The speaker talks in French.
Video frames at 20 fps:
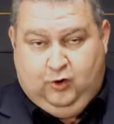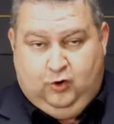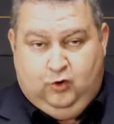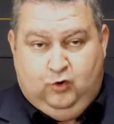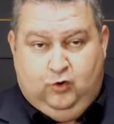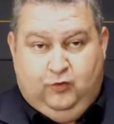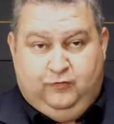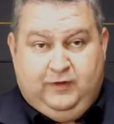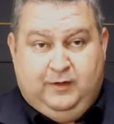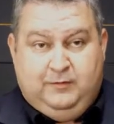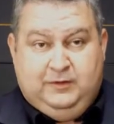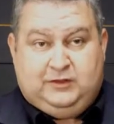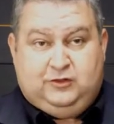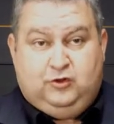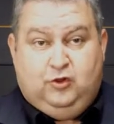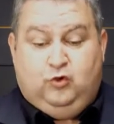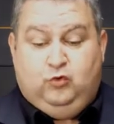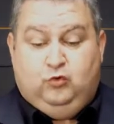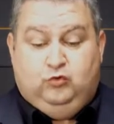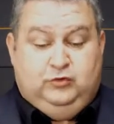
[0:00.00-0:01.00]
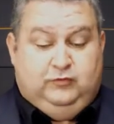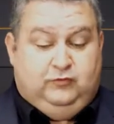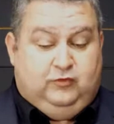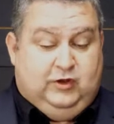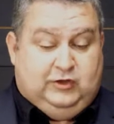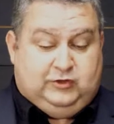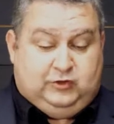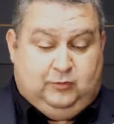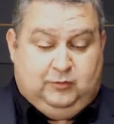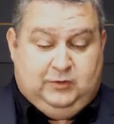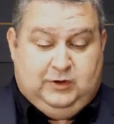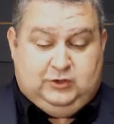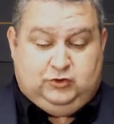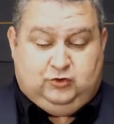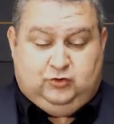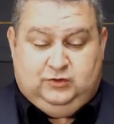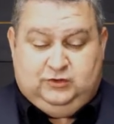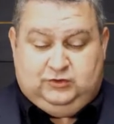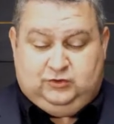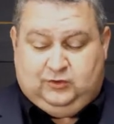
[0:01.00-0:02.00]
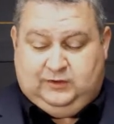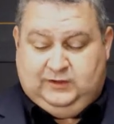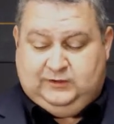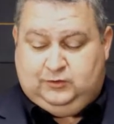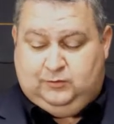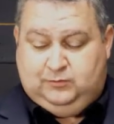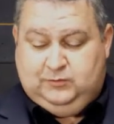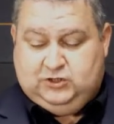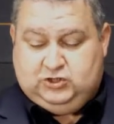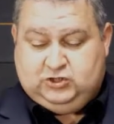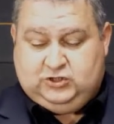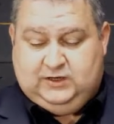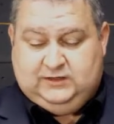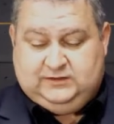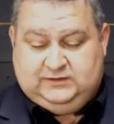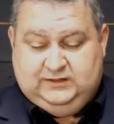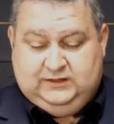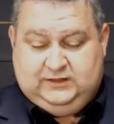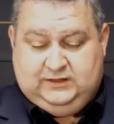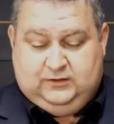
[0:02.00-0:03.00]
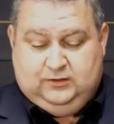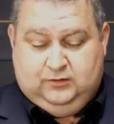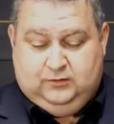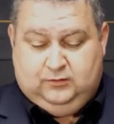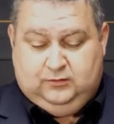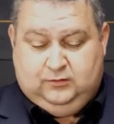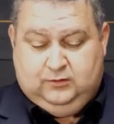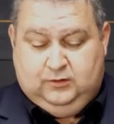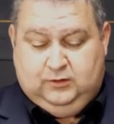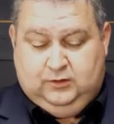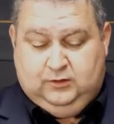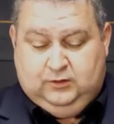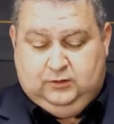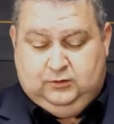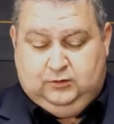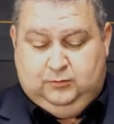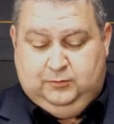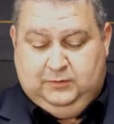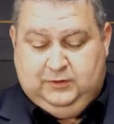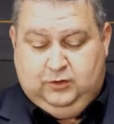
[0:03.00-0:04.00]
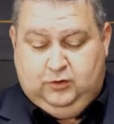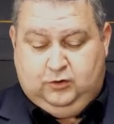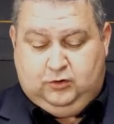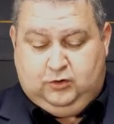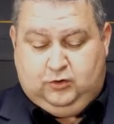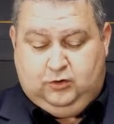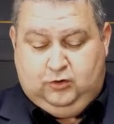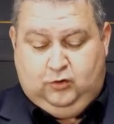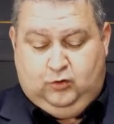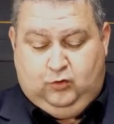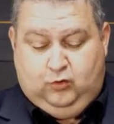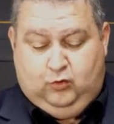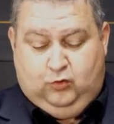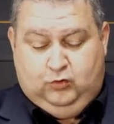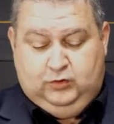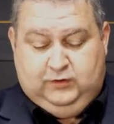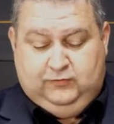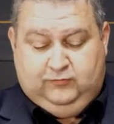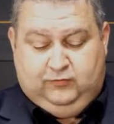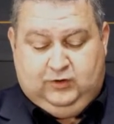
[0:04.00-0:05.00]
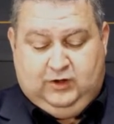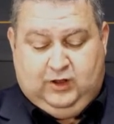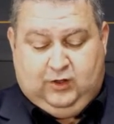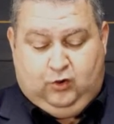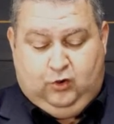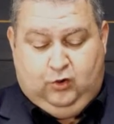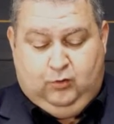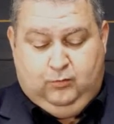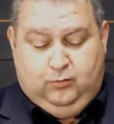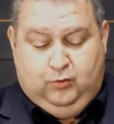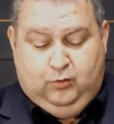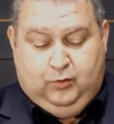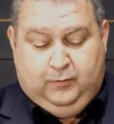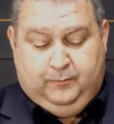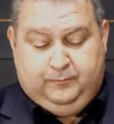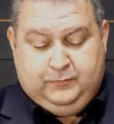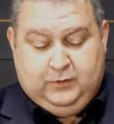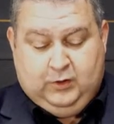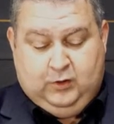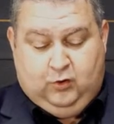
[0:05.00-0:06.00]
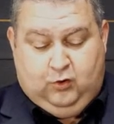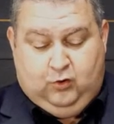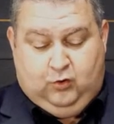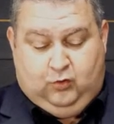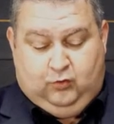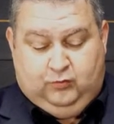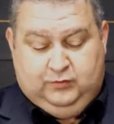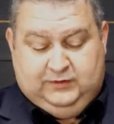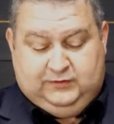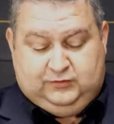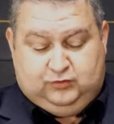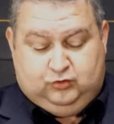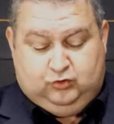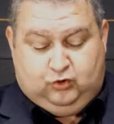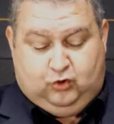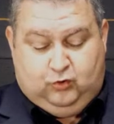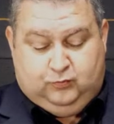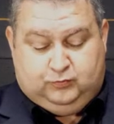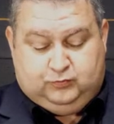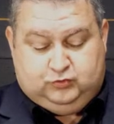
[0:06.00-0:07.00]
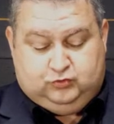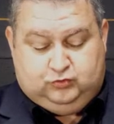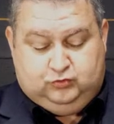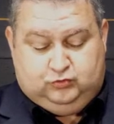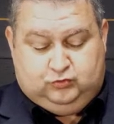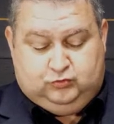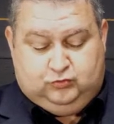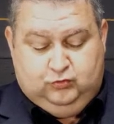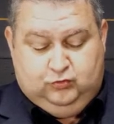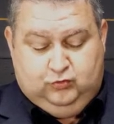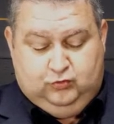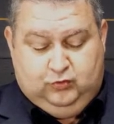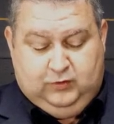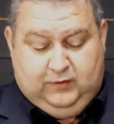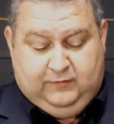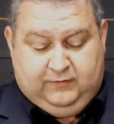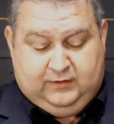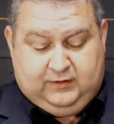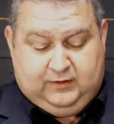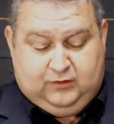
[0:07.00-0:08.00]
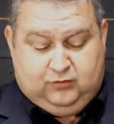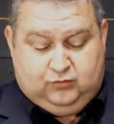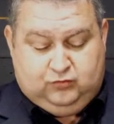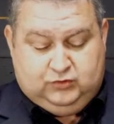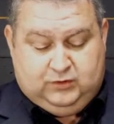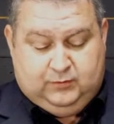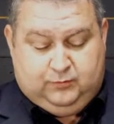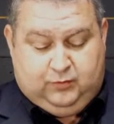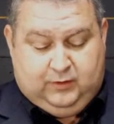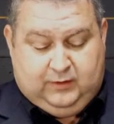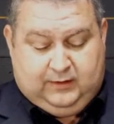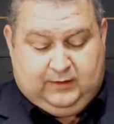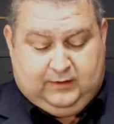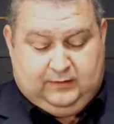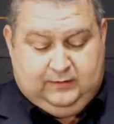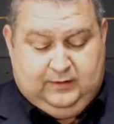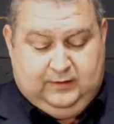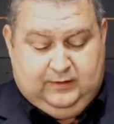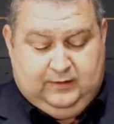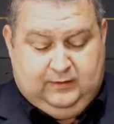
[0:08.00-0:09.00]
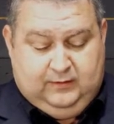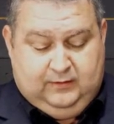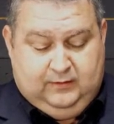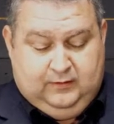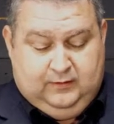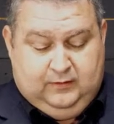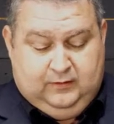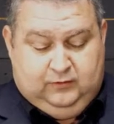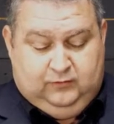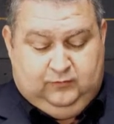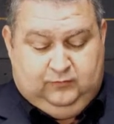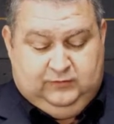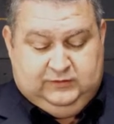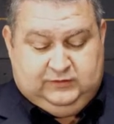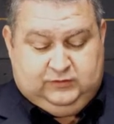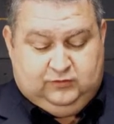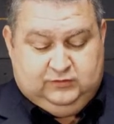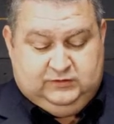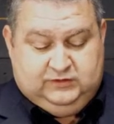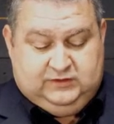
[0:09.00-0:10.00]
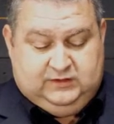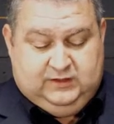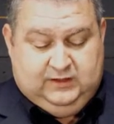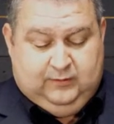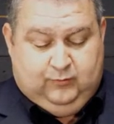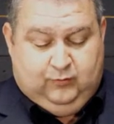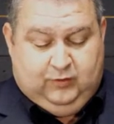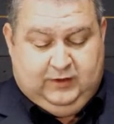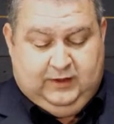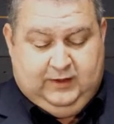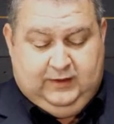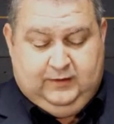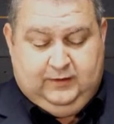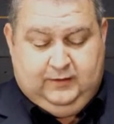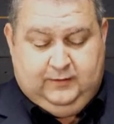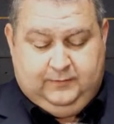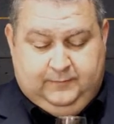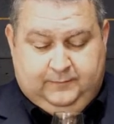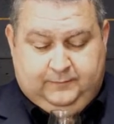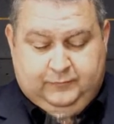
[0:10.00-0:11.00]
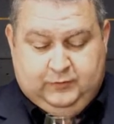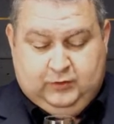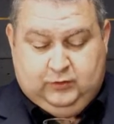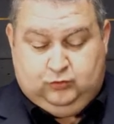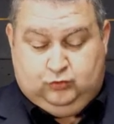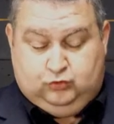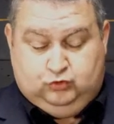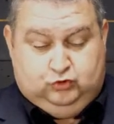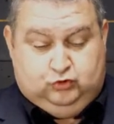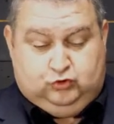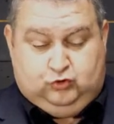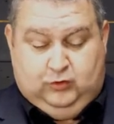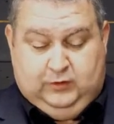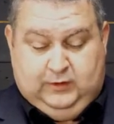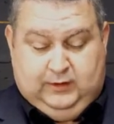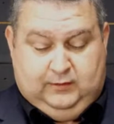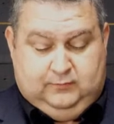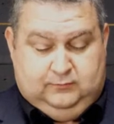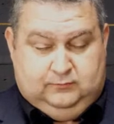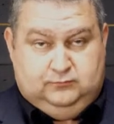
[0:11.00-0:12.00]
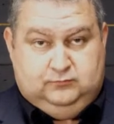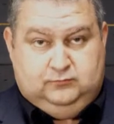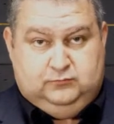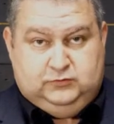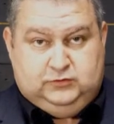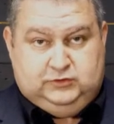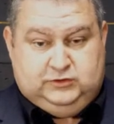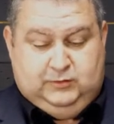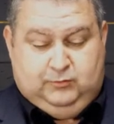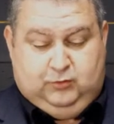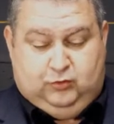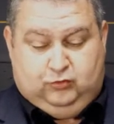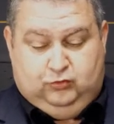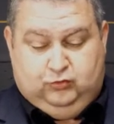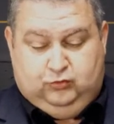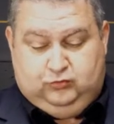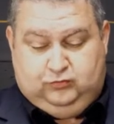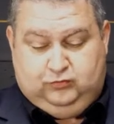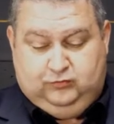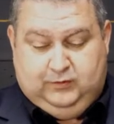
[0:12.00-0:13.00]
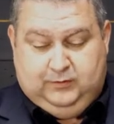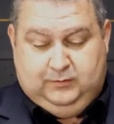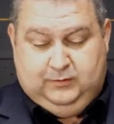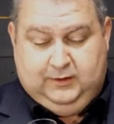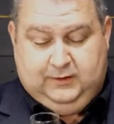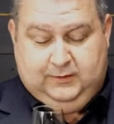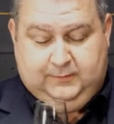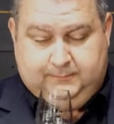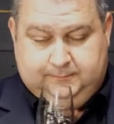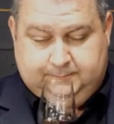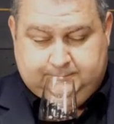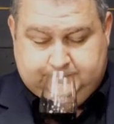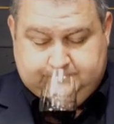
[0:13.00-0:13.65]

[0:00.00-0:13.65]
Le vin maintenant, au niveau de l'assemblage, on est sur un assemblage classique euh, du Médoc. Au niveau de la robe, on est sur une robe soutenue avec un rouge un peu incarnat, une viscosité moyenne. jusque là, c'est Bordeaux, tout va bien.